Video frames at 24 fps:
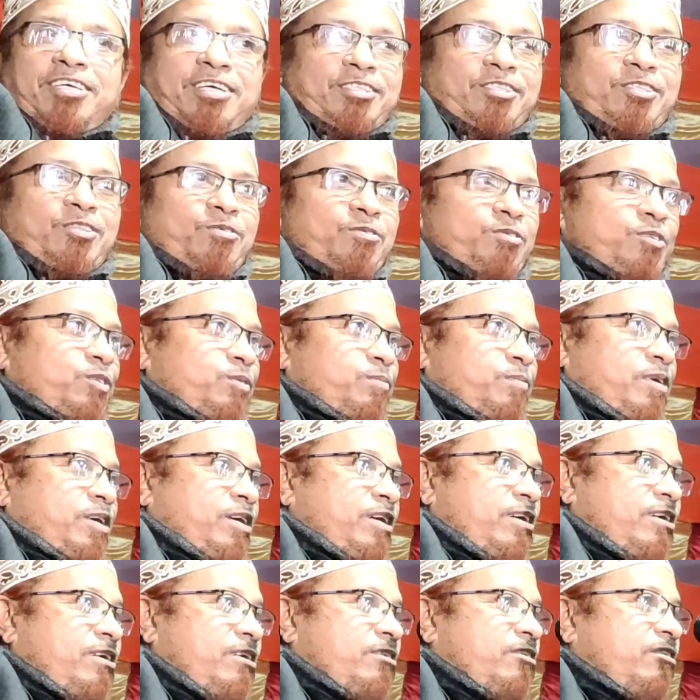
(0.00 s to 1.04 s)
ছাত্র
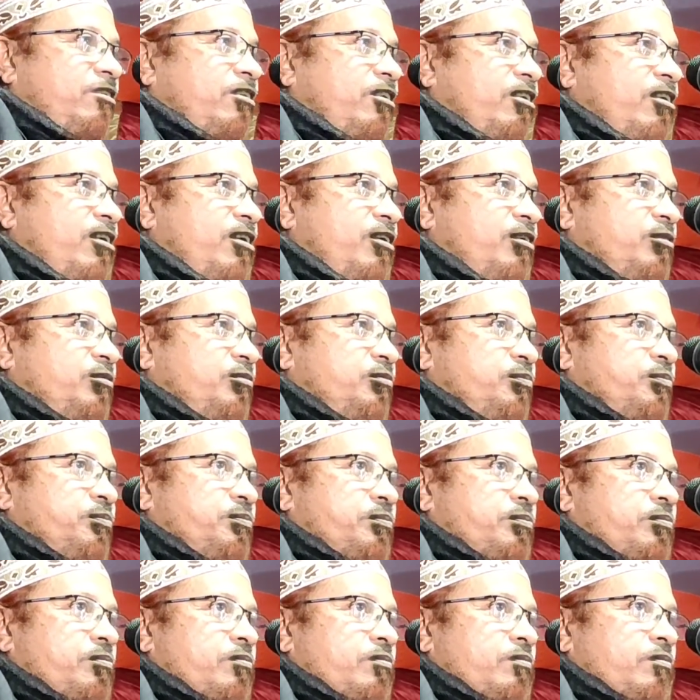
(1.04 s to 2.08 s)
সুভান আল্লাহ
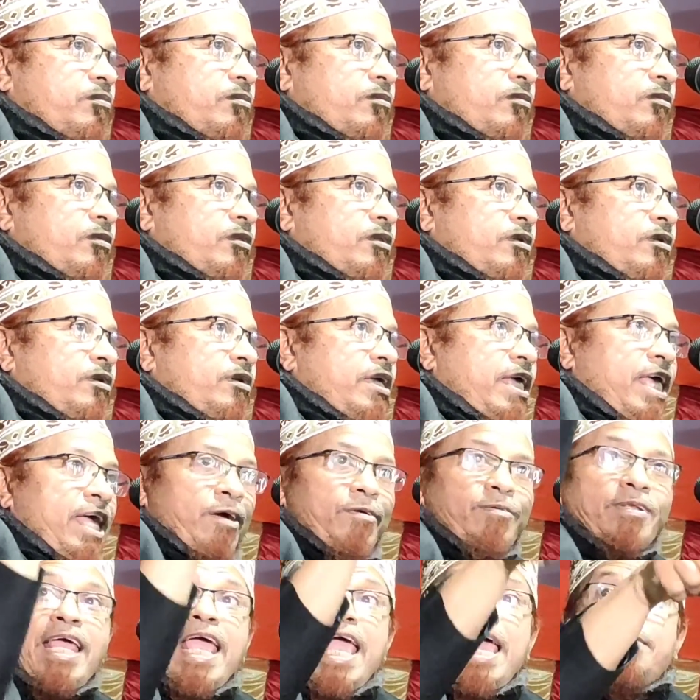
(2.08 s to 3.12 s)

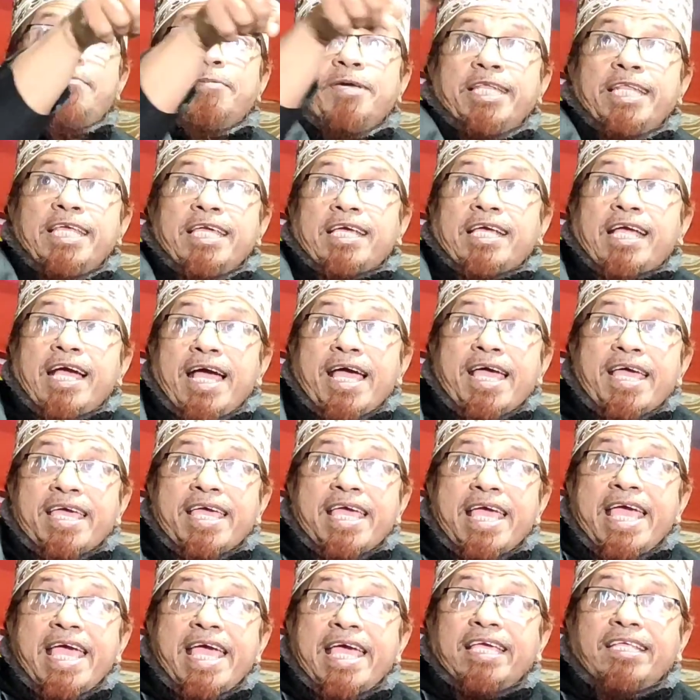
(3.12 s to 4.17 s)
এখন
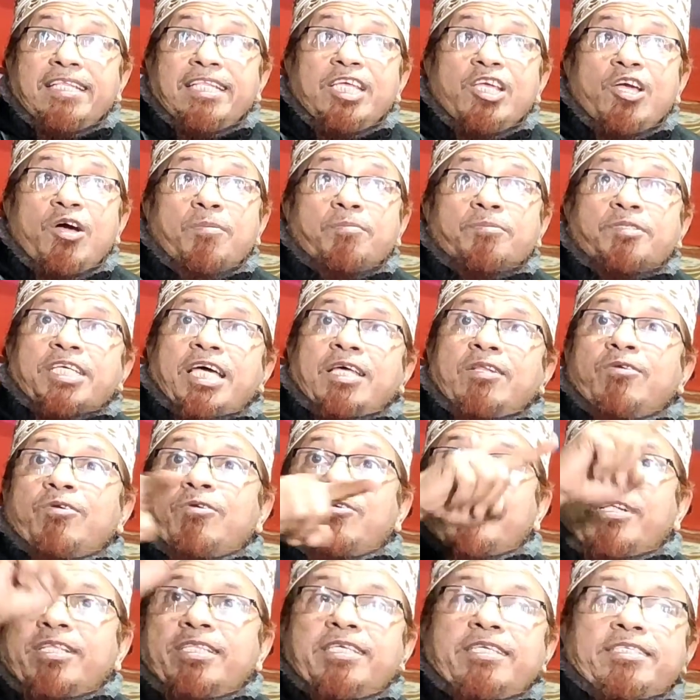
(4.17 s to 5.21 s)
আমেরিকায় এই নিয়ম চালু
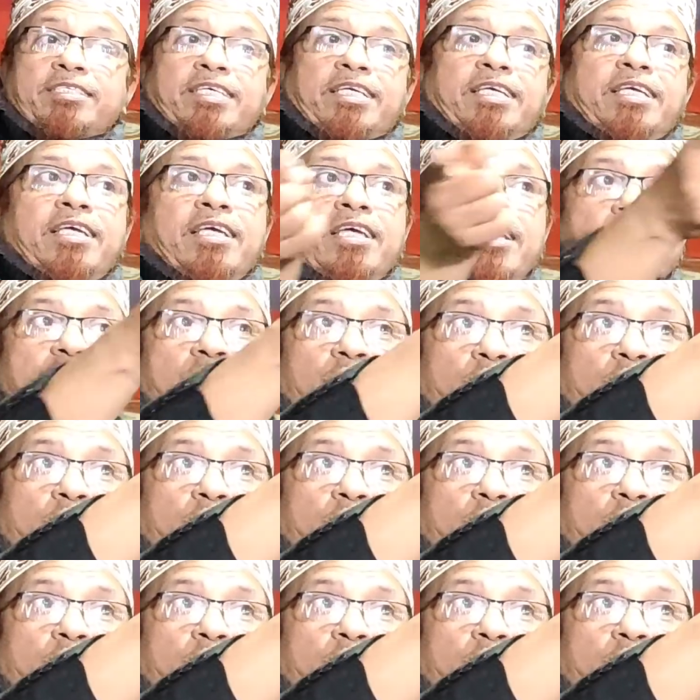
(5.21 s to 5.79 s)
করে দিছে